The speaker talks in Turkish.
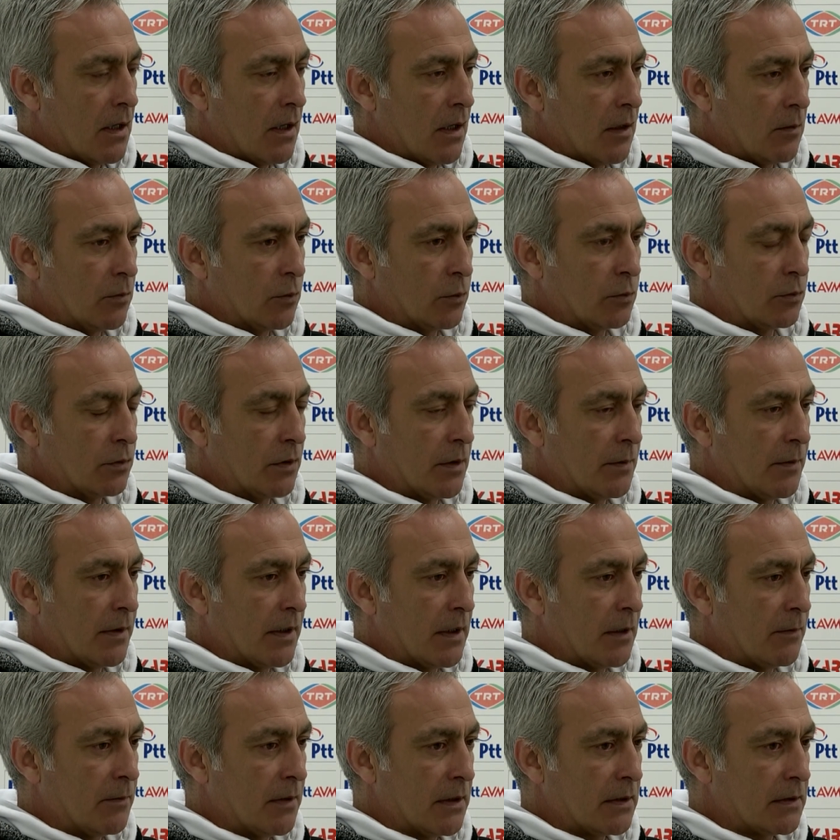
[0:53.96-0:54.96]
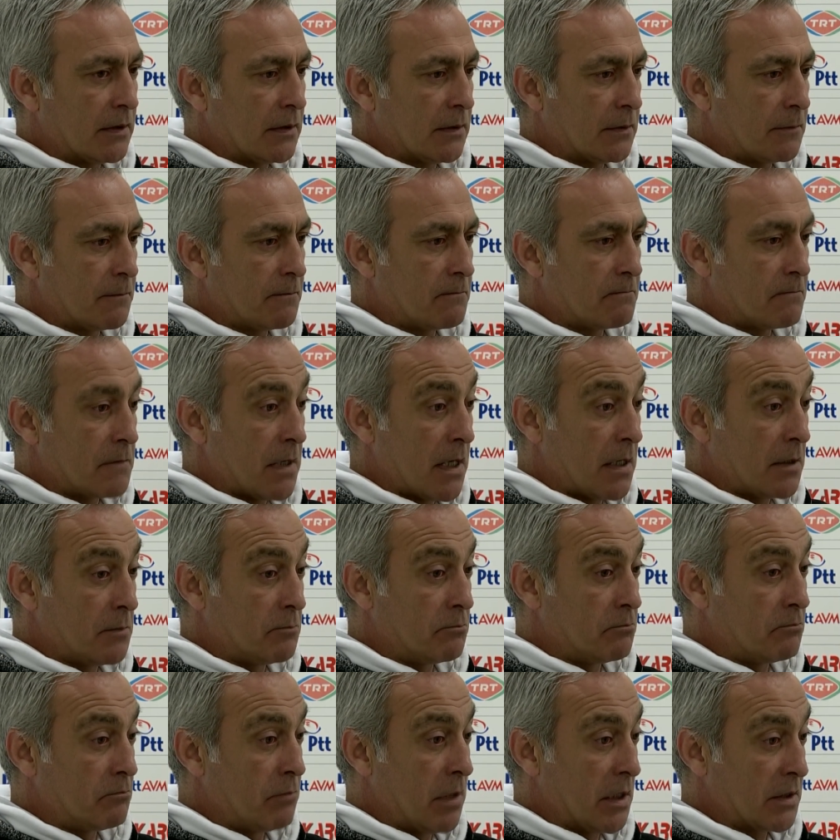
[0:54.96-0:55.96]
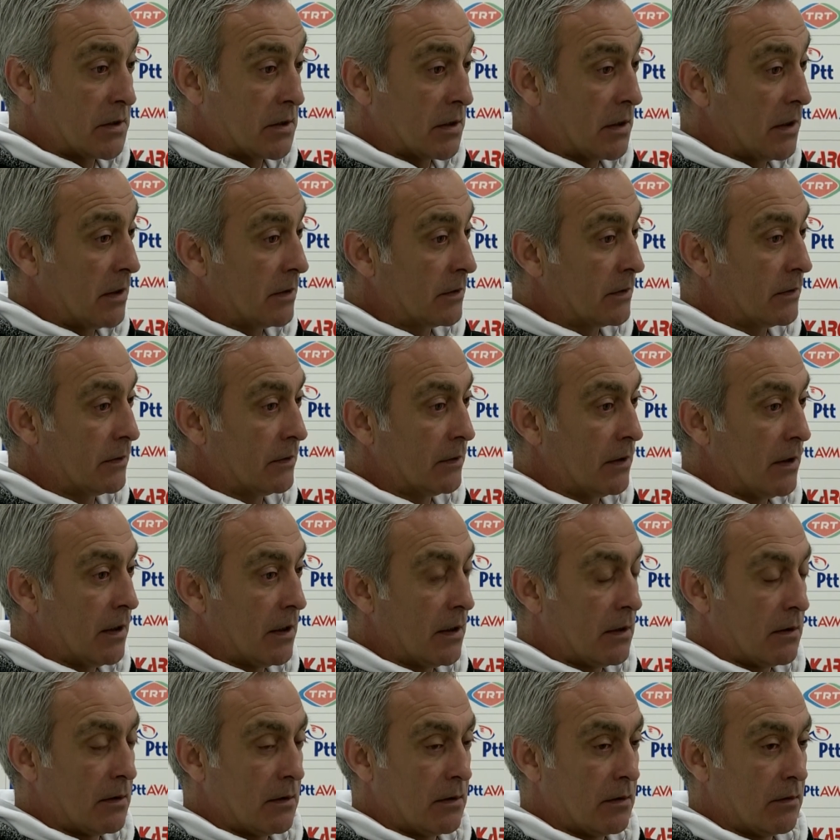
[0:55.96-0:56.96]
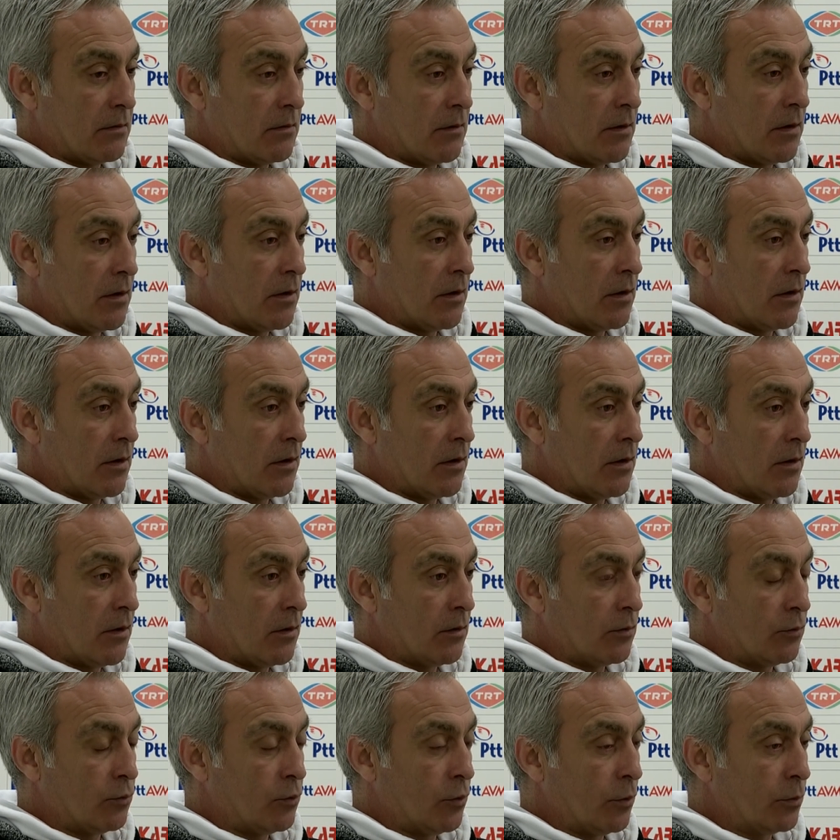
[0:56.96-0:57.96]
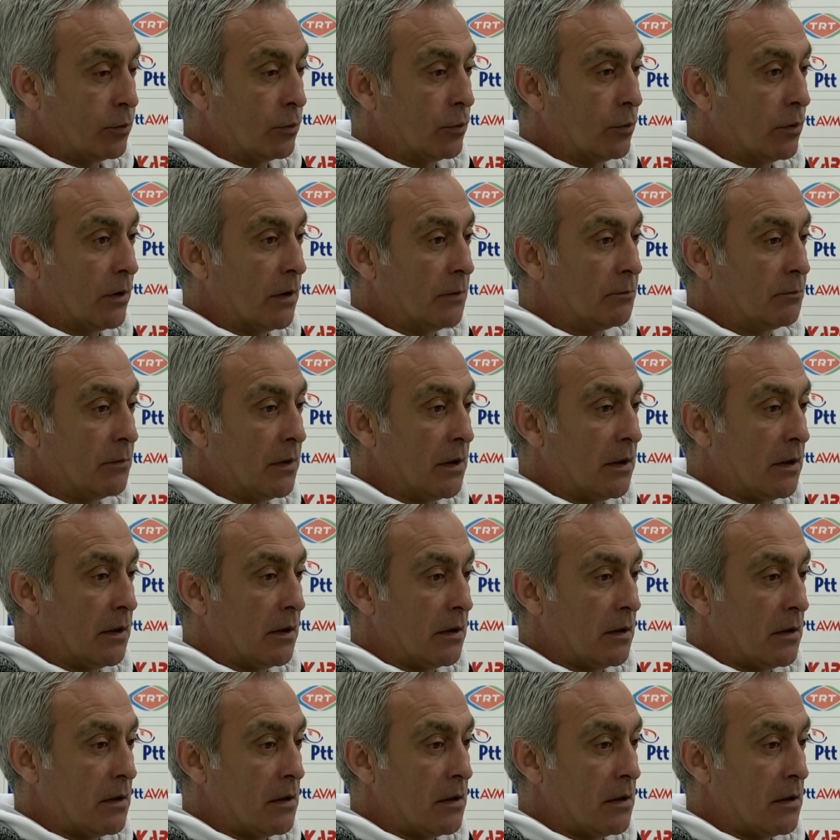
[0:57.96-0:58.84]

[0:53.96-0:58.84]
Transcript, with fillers: E, bununla beraber yani baskı altında e, top kullanma